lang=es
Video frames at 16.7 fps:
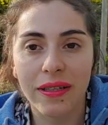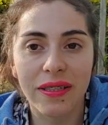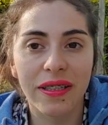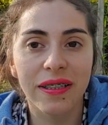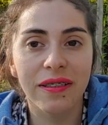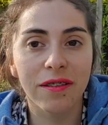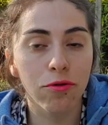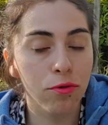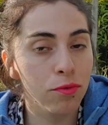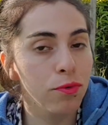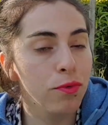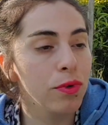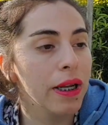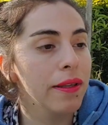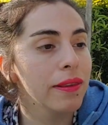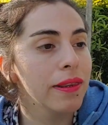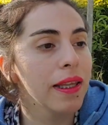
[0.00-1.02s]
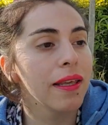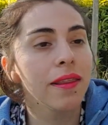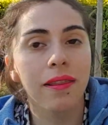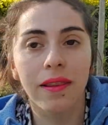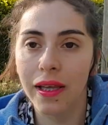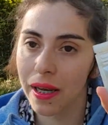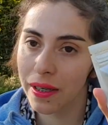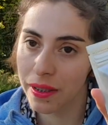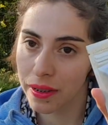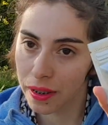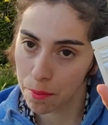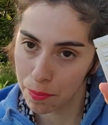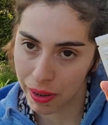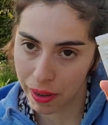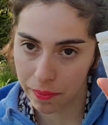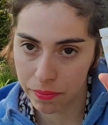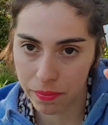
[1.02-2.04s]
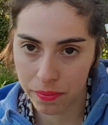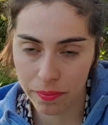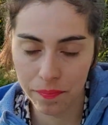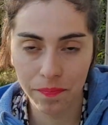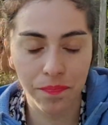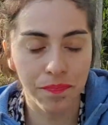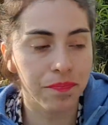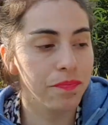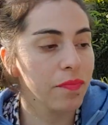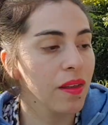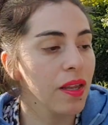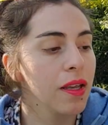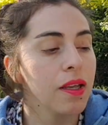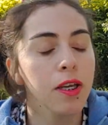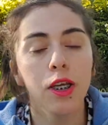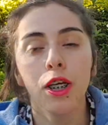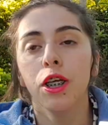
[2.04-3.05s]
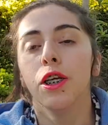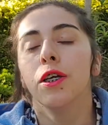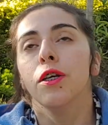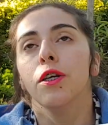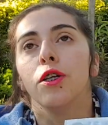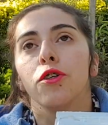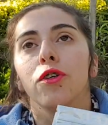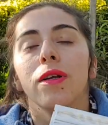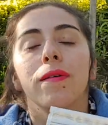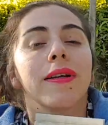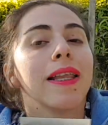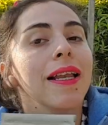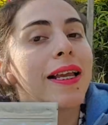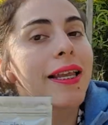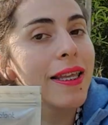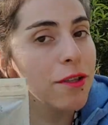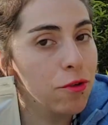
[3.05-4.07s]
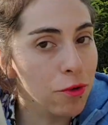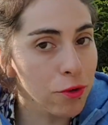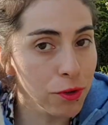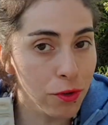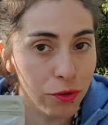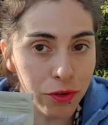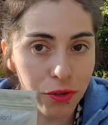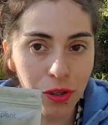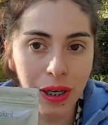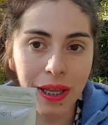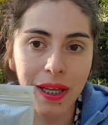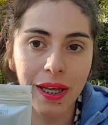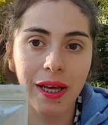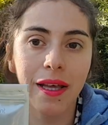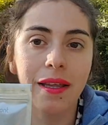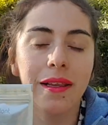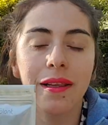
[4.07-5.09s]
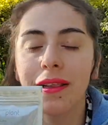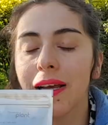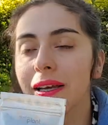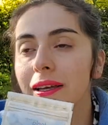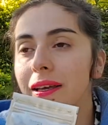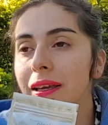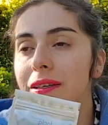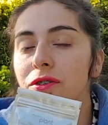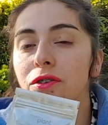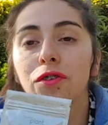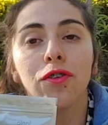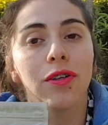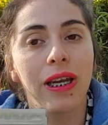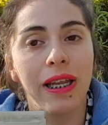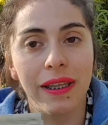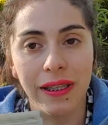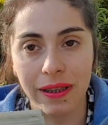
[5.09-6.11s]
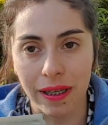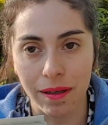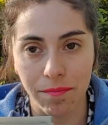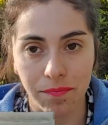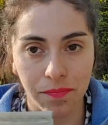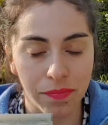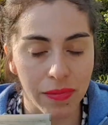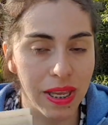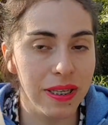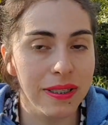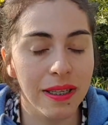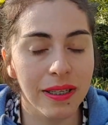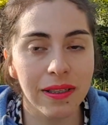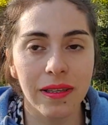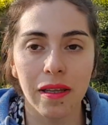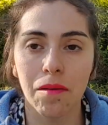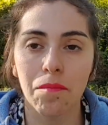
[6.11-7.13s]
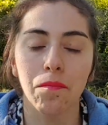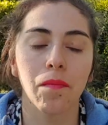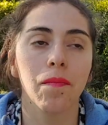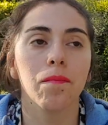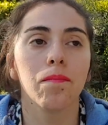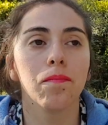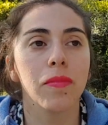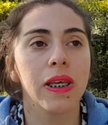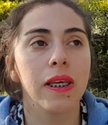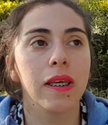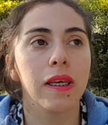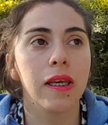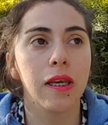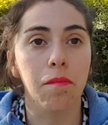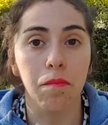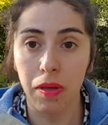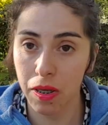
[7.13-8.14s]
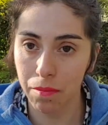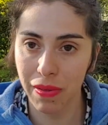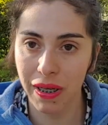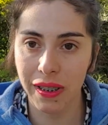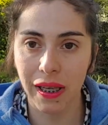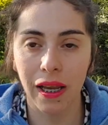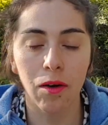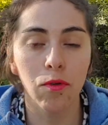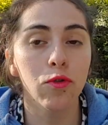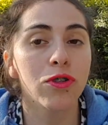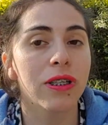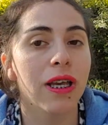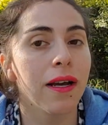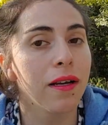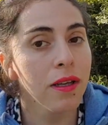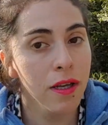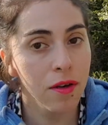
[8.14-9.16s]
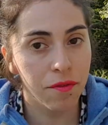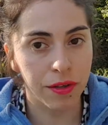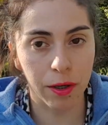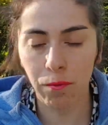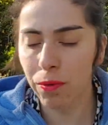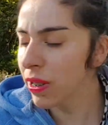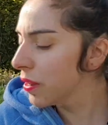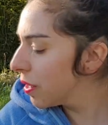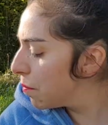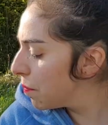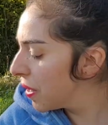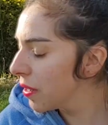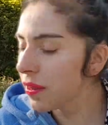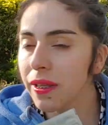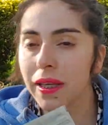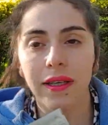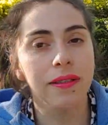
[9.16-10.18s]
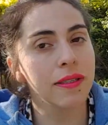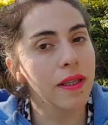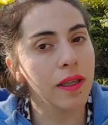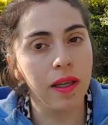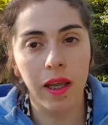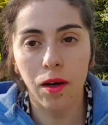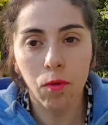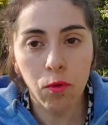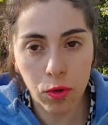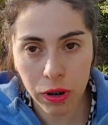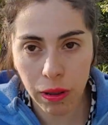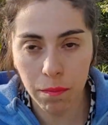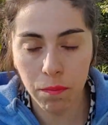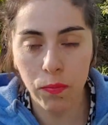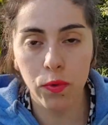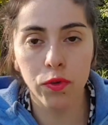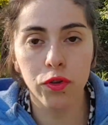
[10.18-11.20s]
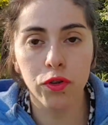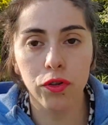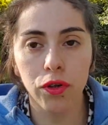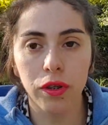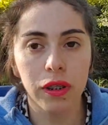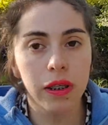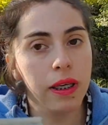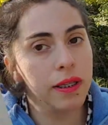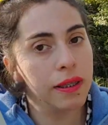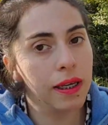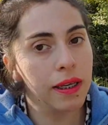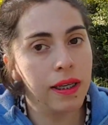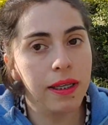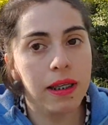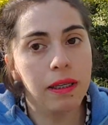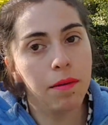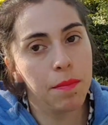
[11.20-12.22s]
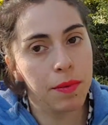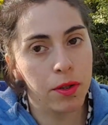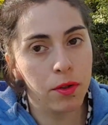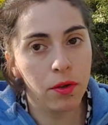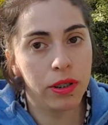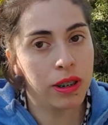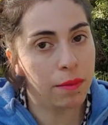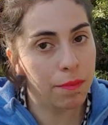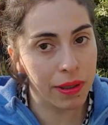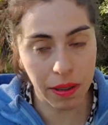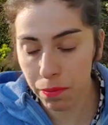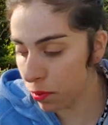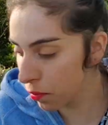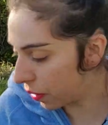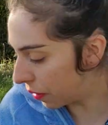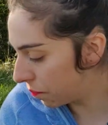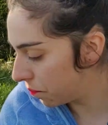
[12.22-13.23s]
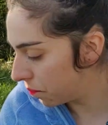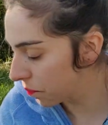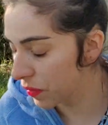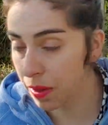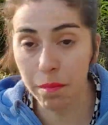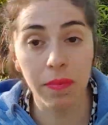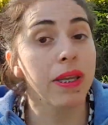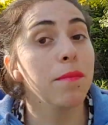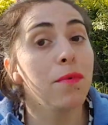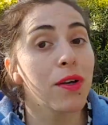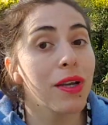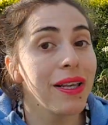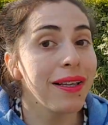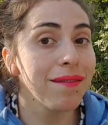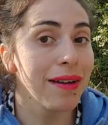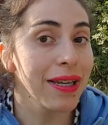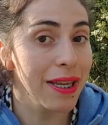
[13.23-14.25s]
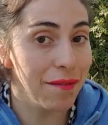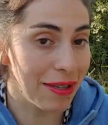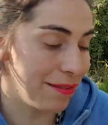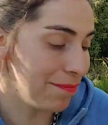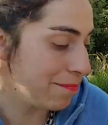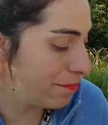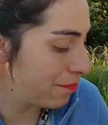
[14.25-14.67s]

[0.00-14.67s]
reestructurantes de la línea Plan. Yo la verdad las que yo conozco son las, que son doraditas. Esas eh, mi, hermana las usa frecuentemente, así le gusta mucho y esta clienta me pidió esta para probar. Esperemos que le vaya bien.